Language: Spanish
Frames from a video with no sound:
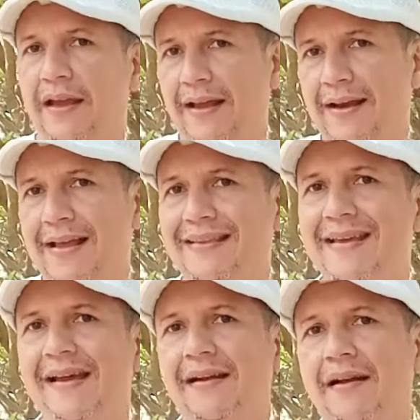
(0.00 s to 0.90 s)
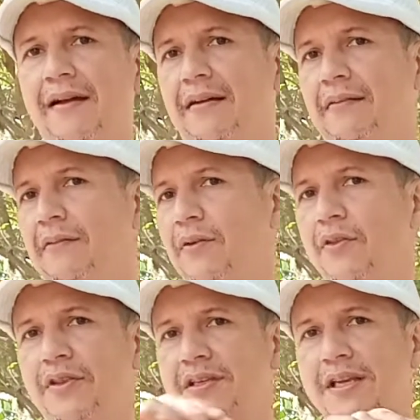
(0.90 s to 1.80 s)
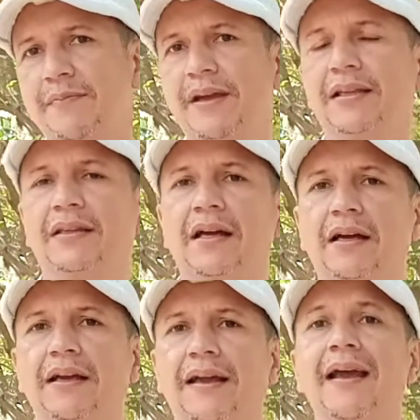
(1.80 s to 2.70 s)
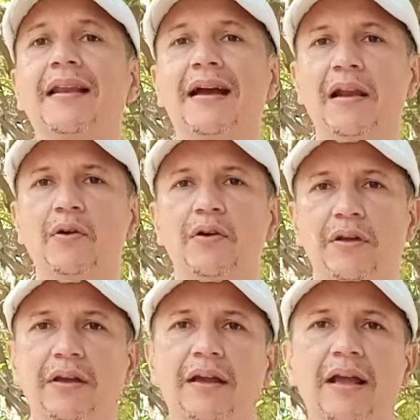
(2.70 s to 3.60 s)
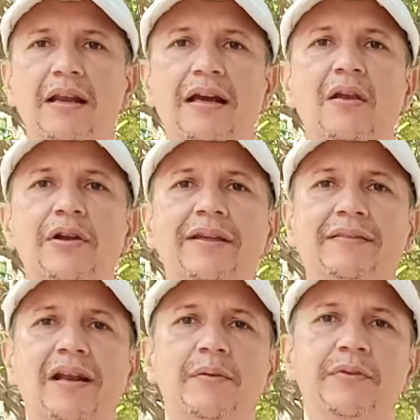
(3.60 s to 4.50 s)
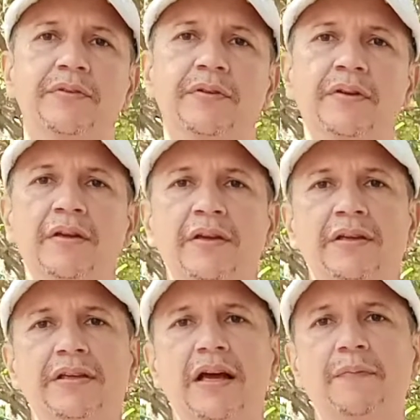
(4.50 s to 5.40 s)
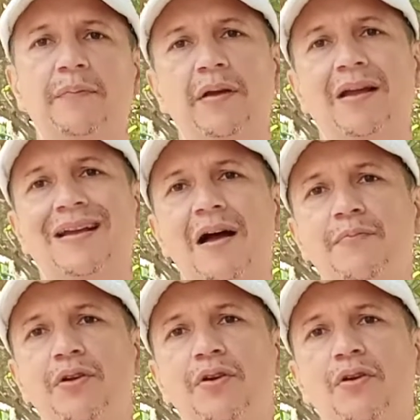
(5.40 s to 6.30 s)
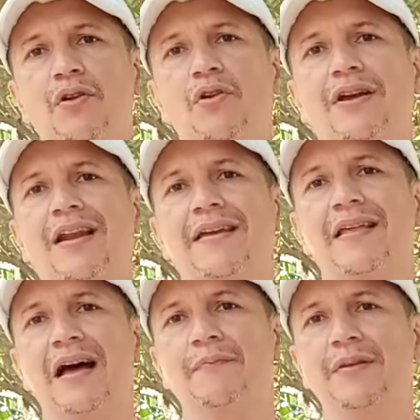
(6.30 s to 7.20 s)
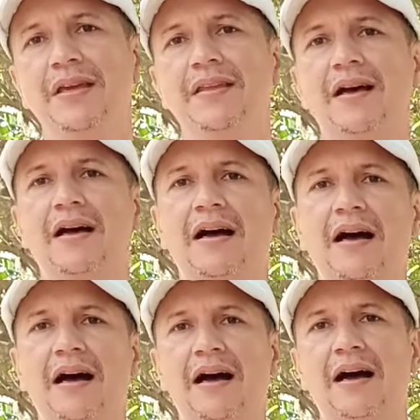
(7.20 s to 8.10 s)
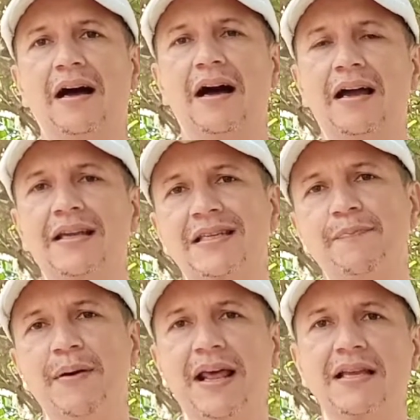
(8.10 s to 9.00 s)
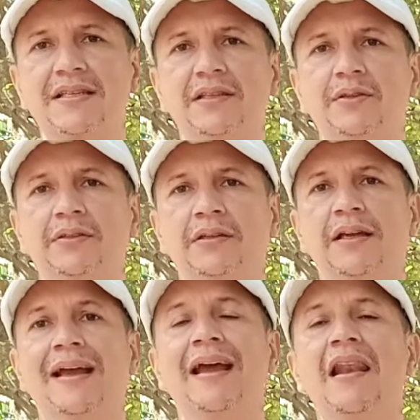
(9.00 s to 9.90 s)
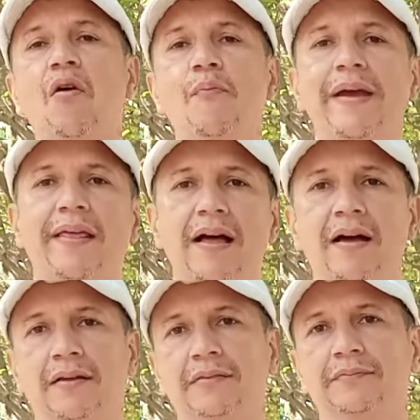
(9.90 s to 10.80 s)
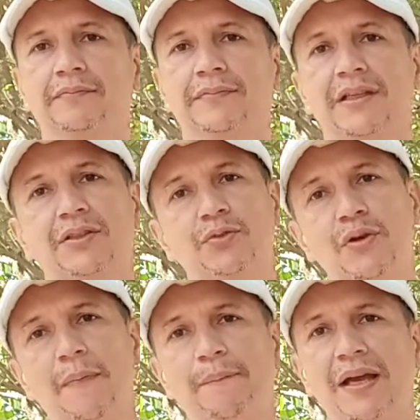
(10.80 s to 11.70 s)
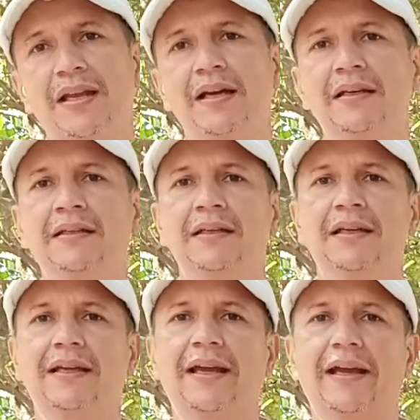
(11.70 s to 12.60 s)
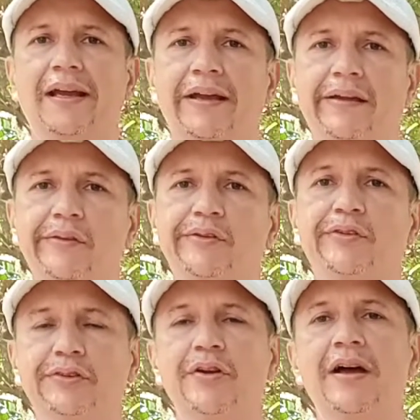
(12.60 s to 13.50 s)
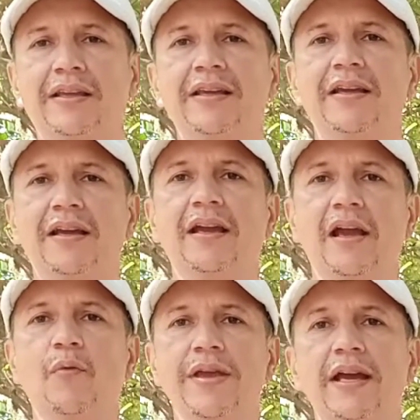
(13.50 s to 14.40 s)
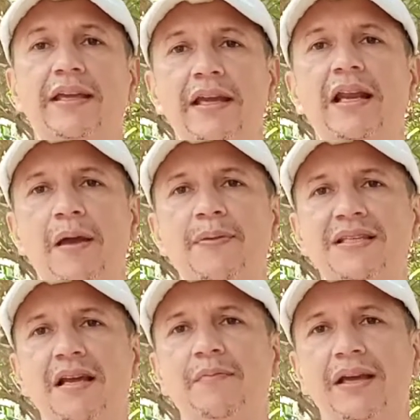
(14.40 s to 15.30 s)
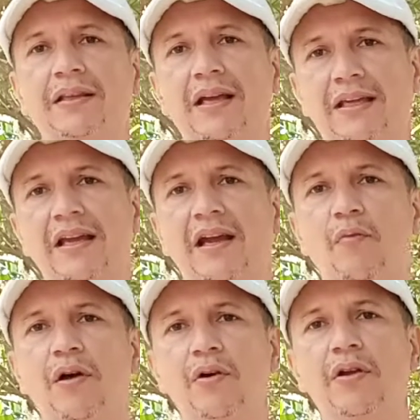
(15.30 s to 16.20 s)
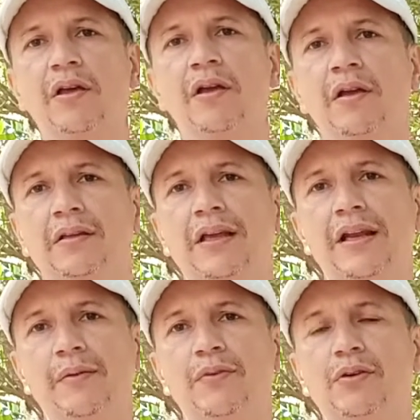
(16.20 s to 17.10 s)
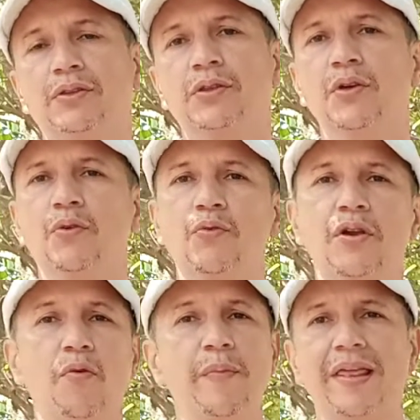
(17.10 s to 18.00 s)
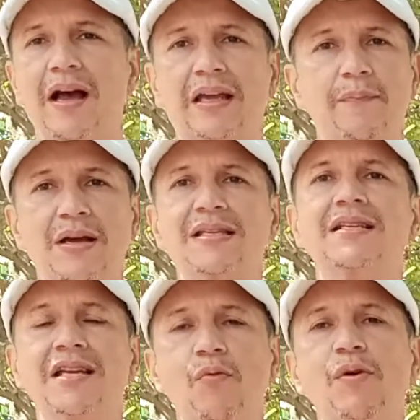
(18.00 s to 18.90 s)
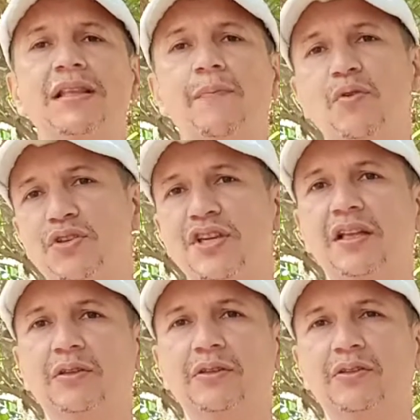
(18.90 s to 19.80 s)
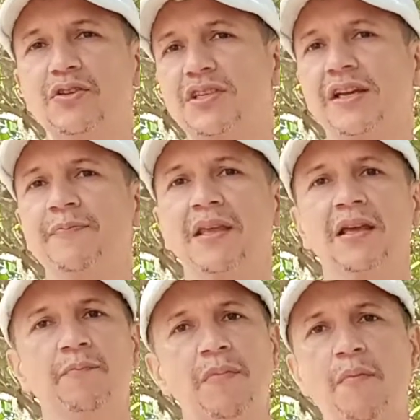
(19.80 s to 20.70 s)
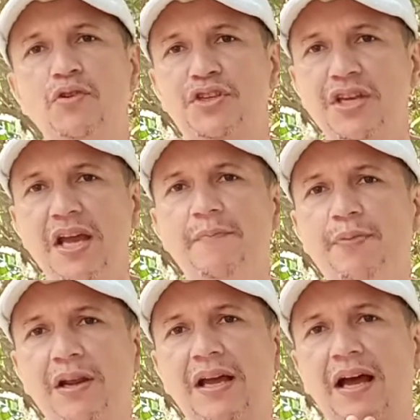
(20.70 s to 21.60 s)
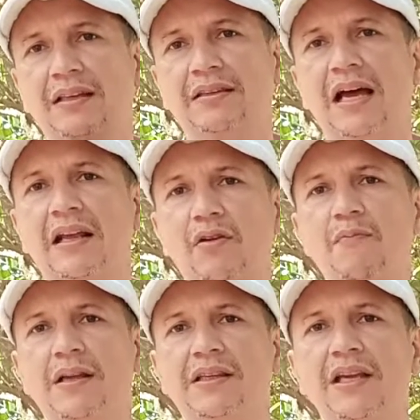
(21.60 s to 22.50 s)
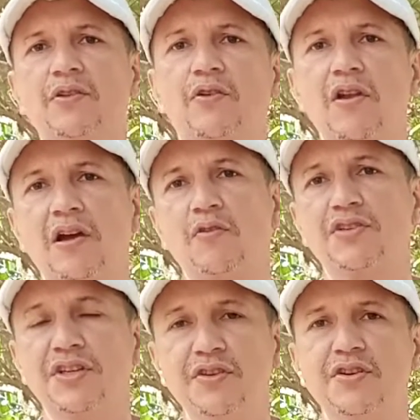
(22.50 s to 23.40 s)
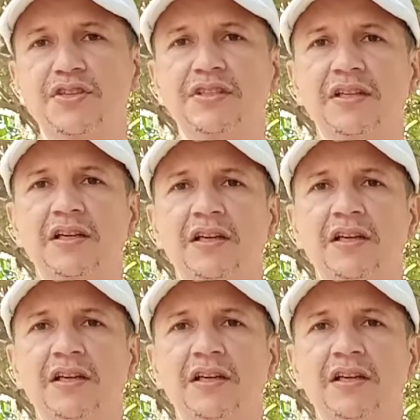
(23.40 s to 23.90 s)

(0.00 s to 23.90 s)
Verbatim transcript: en la tierra o donde se meta es el calor, es el calor extremo. Ya, en cambio, lo que le da vida a, a ese parásito es la humedad y es una pena que nosotros aquí en Guayaquil, especialmente aquí en Ecuador, tenemos una humedad que pasa el 50%. Entonces, vamos siempre a estar combatiendo con la coccidiosis.